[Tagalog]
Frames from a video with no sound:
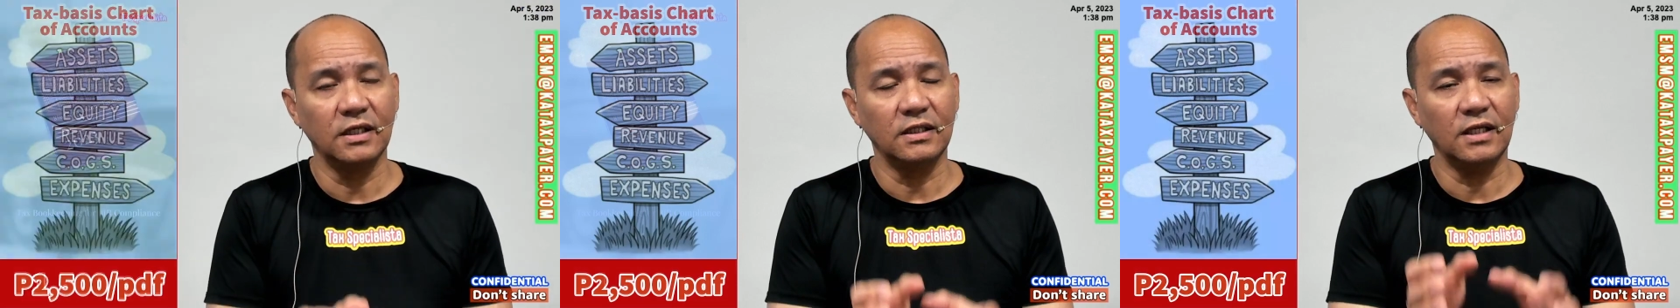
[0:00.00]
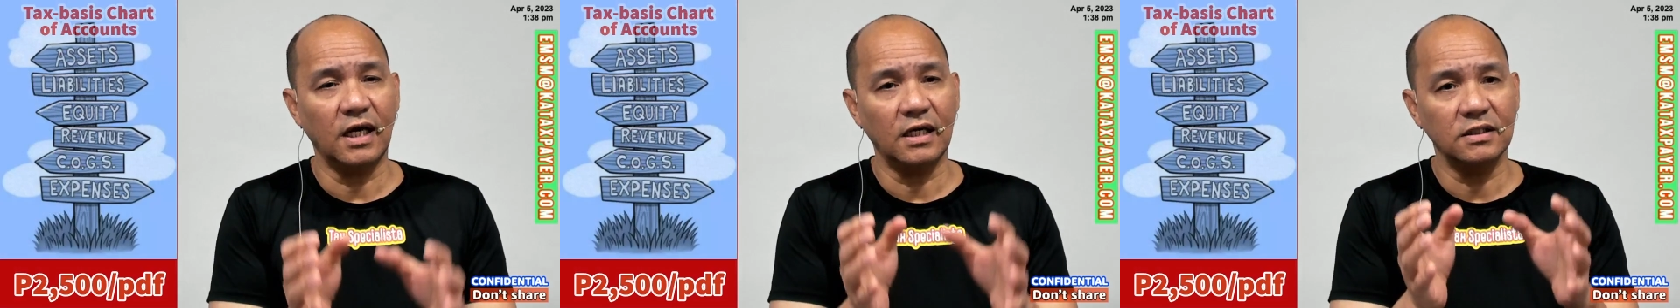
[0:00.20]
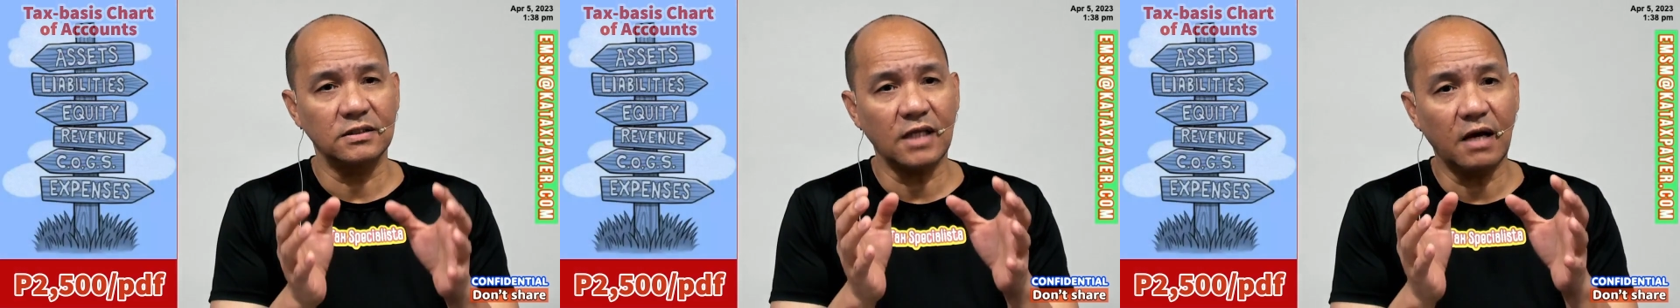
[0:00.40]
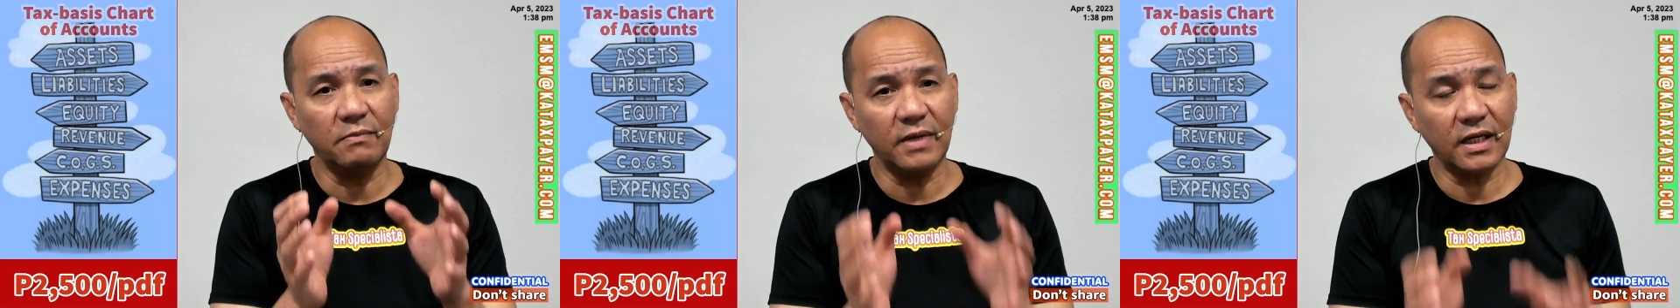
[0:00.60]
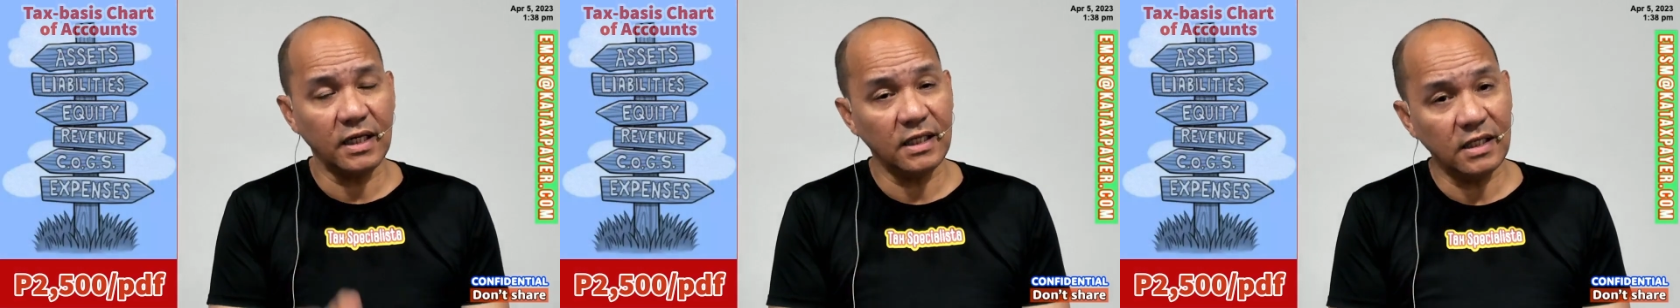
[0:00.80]
ng
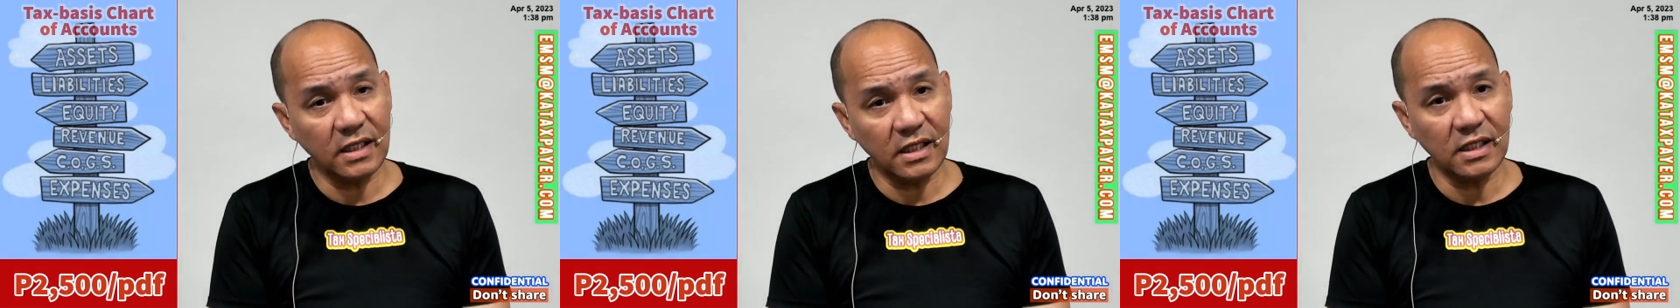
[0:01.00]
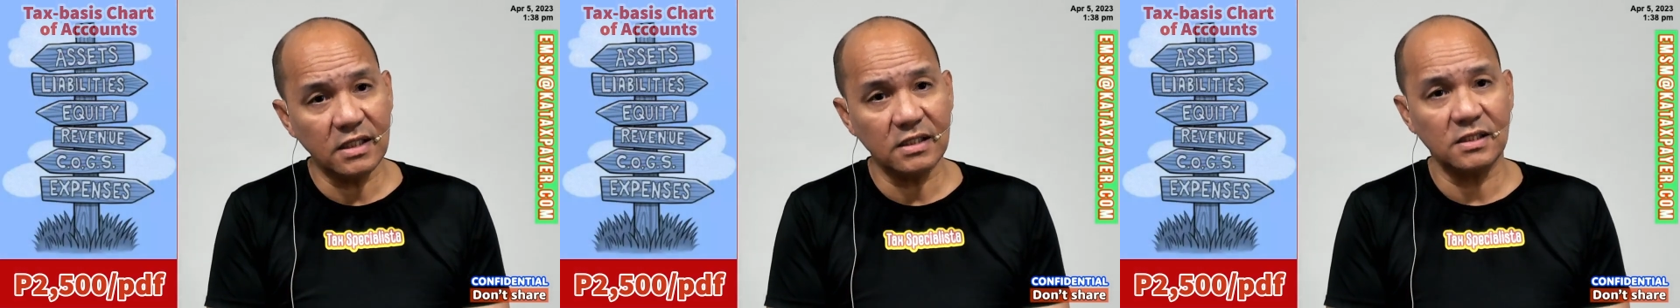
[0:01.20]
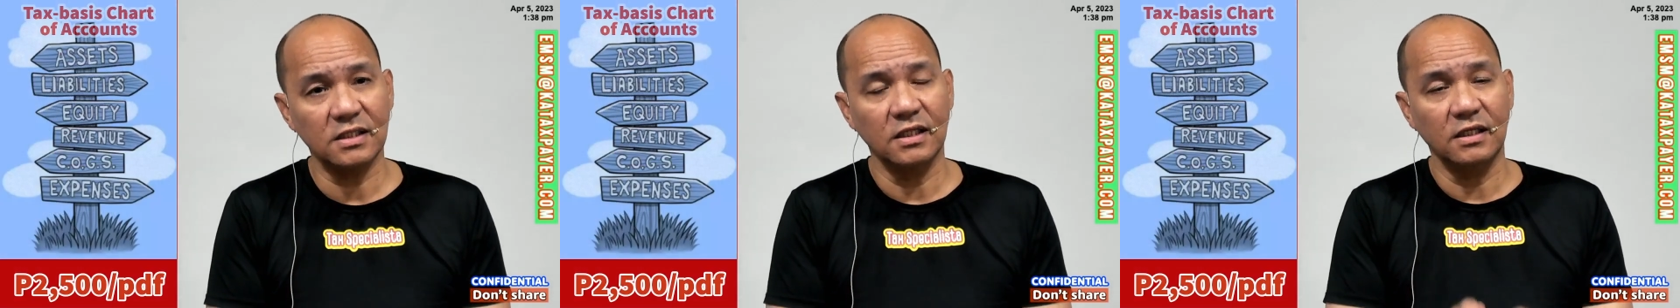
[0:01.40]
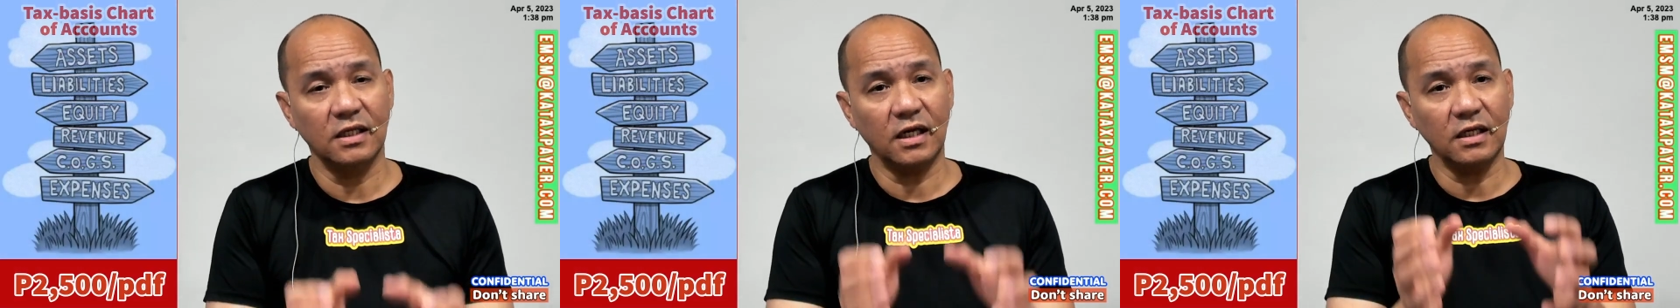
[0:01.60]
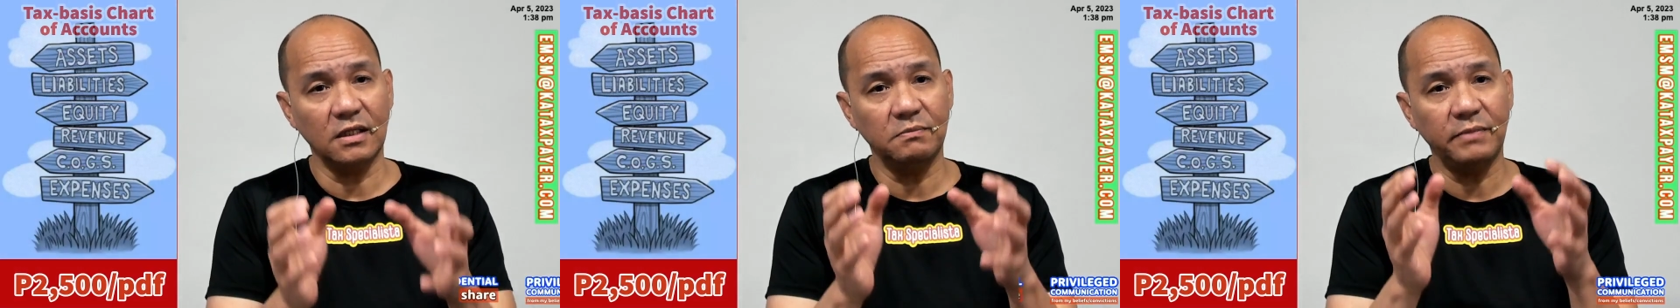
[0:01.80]
summary release,
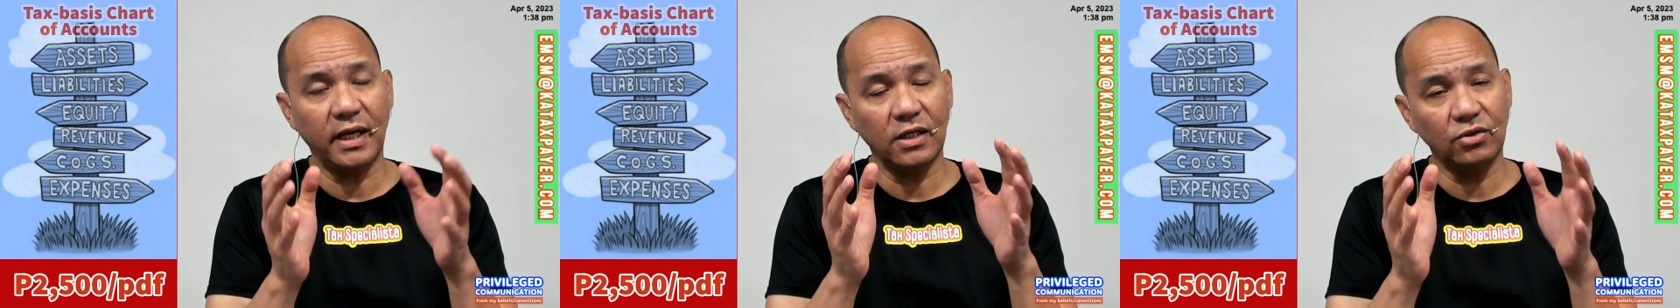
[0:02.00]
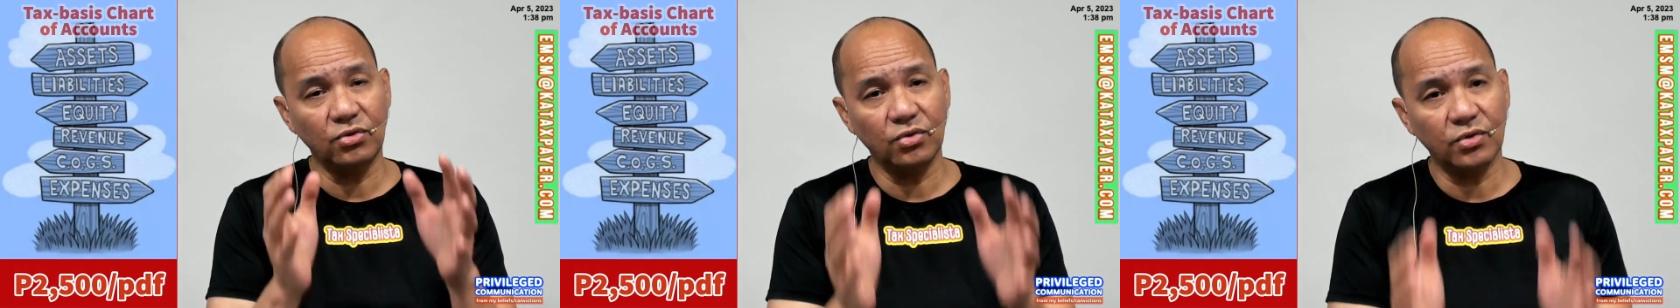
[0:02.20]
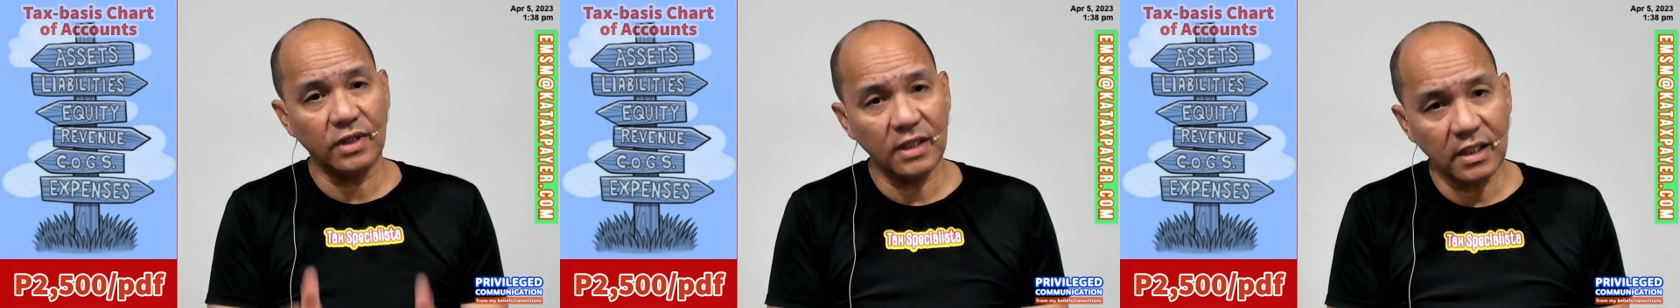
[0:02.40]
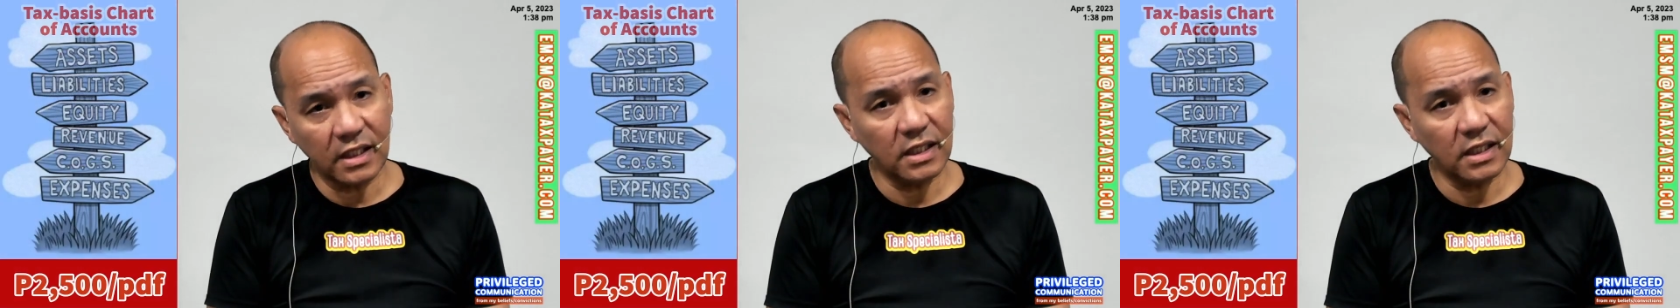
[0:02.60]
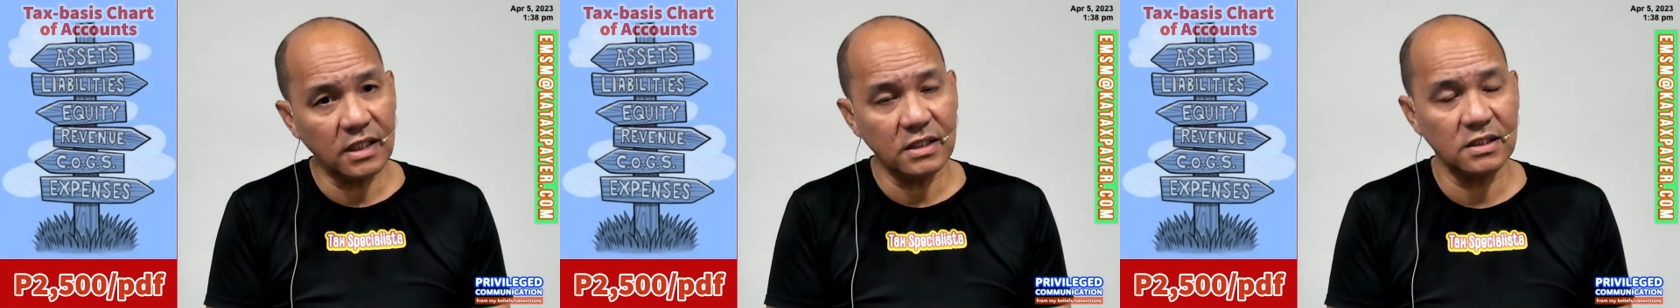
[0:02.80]
ng inventory
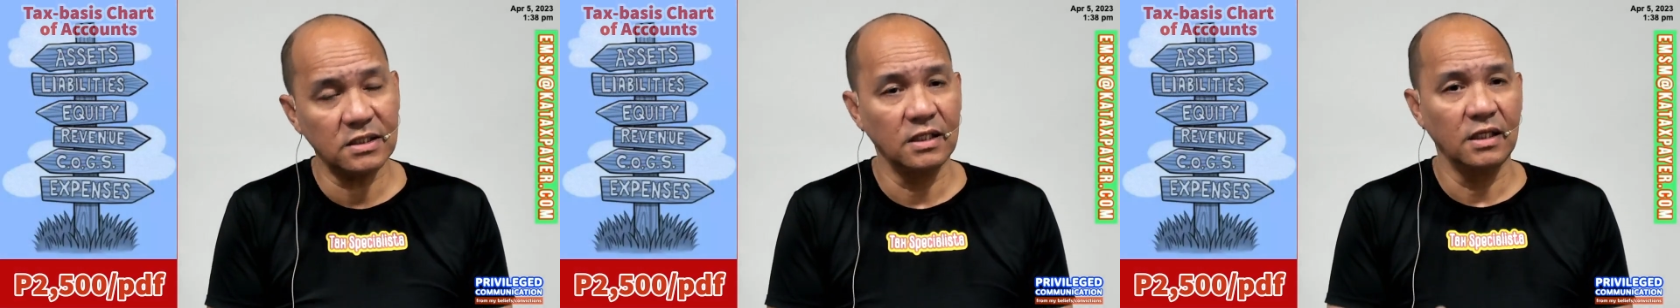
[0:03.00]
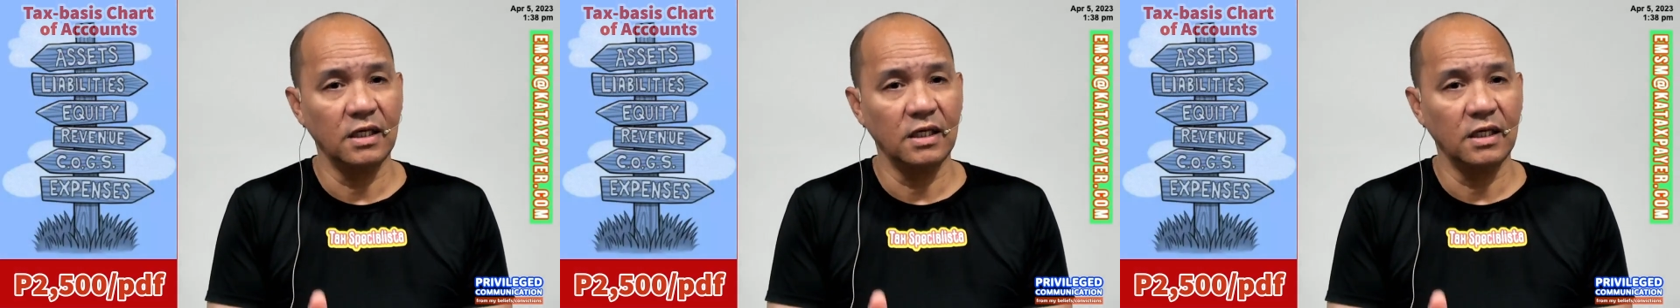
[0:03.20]
release,